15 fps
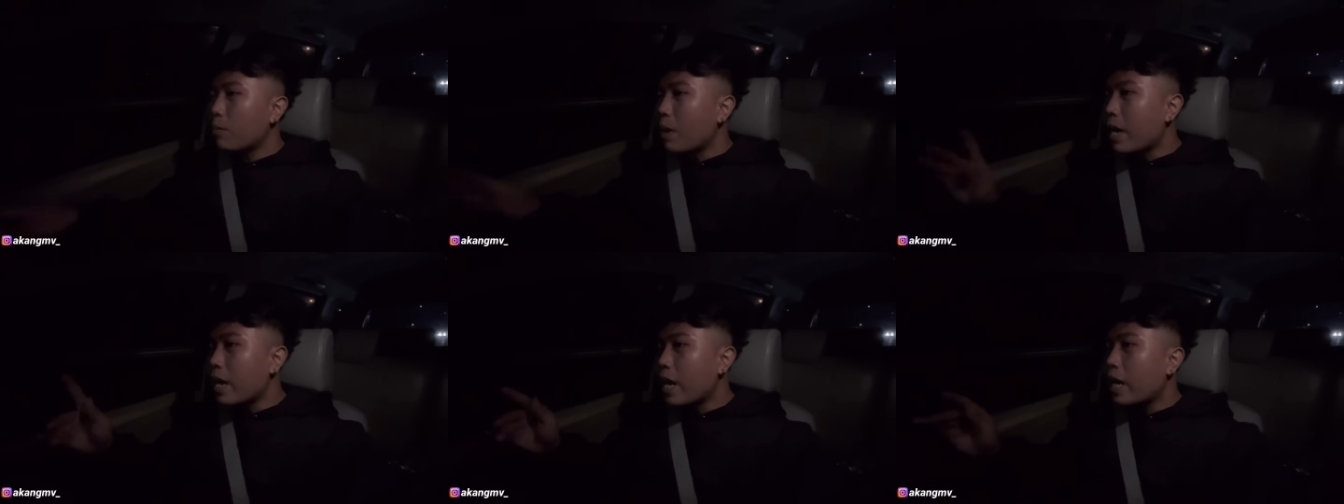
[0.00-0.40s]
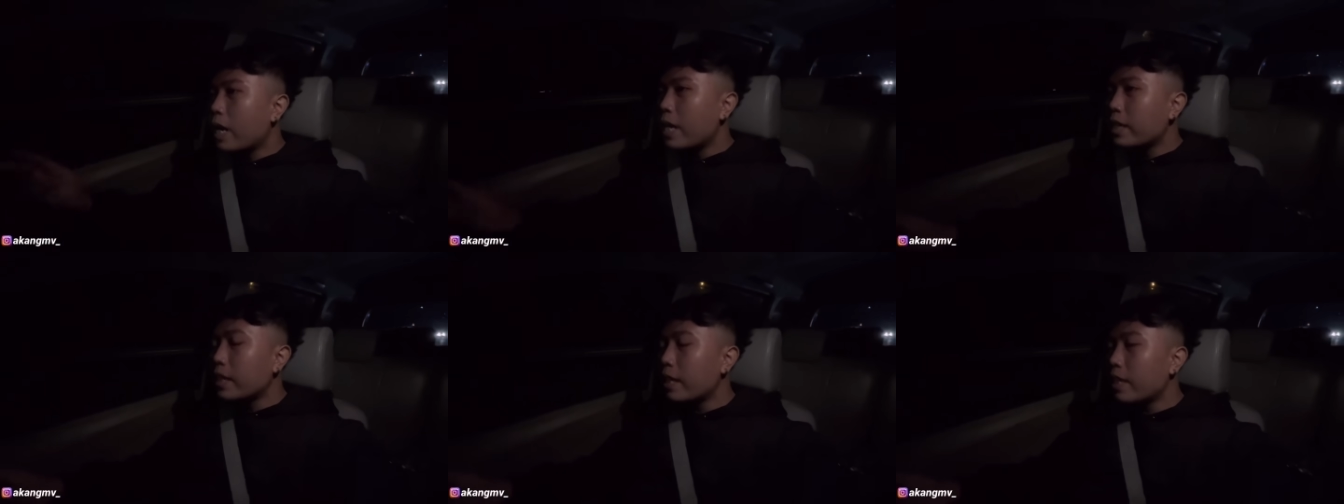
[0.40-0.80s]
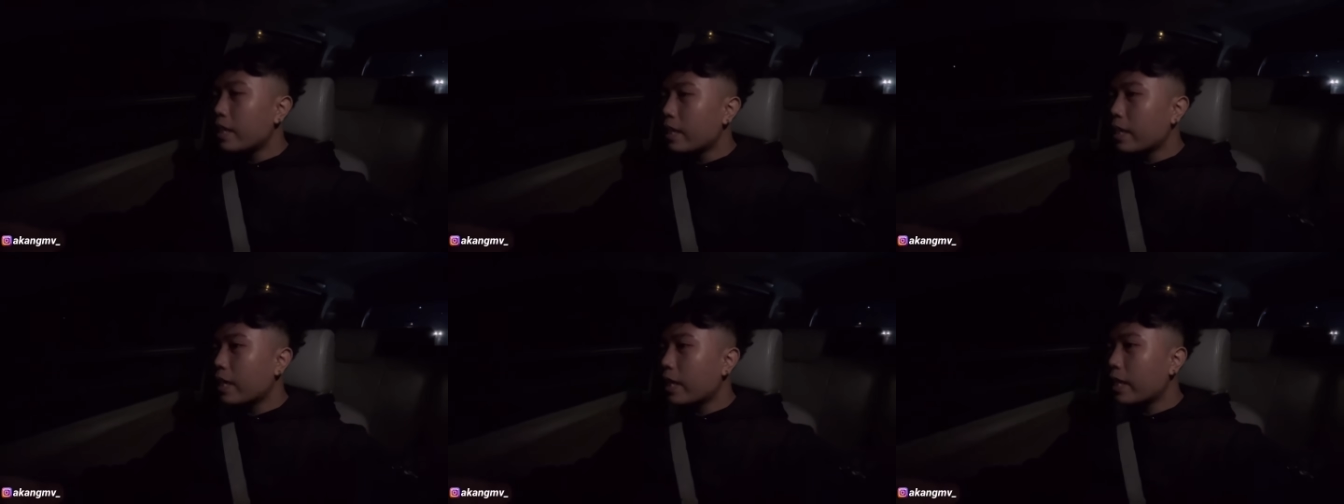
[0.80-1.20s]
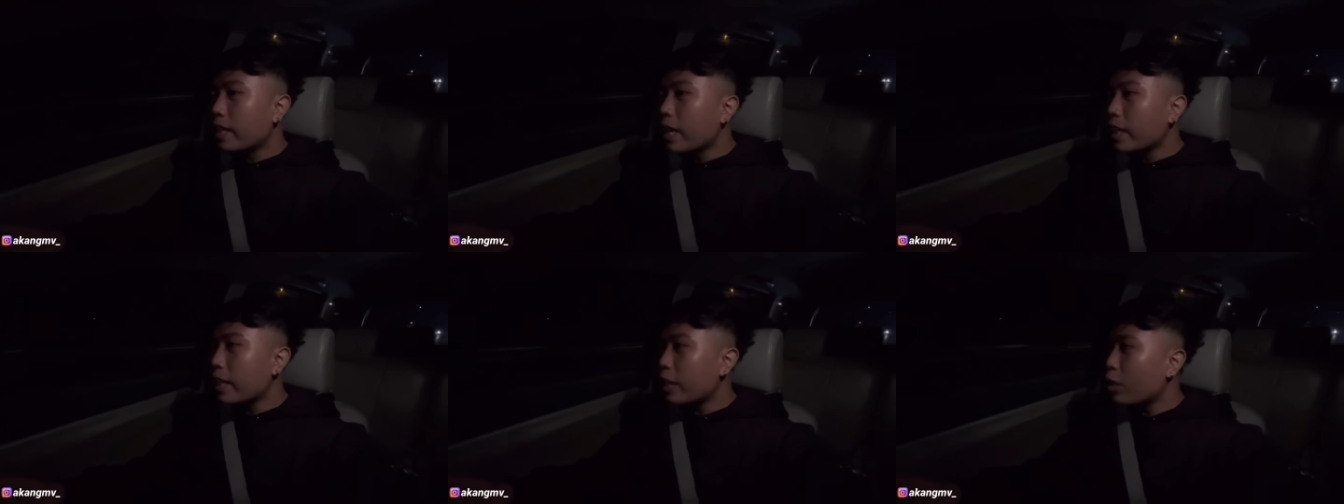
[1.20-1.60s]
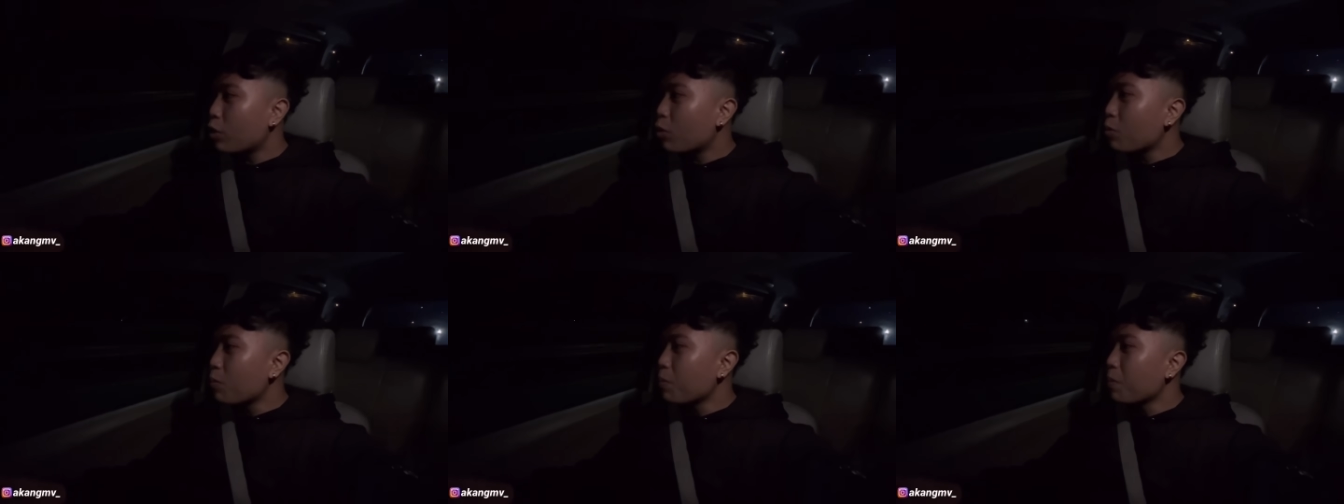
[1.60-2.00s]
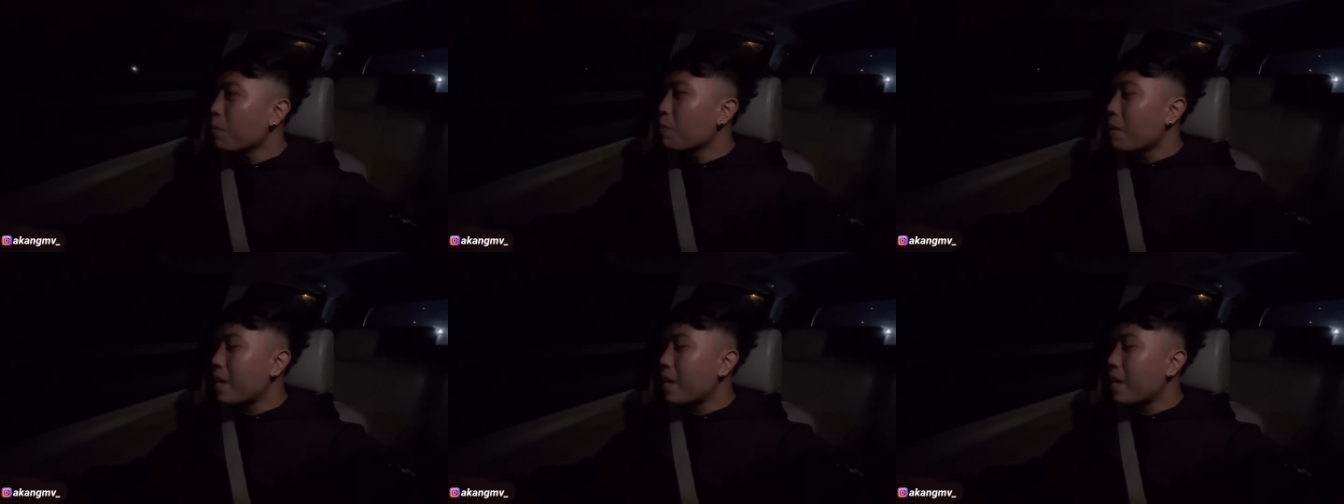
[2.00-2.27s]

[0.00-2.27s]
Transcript: bandara Jadi kita tikum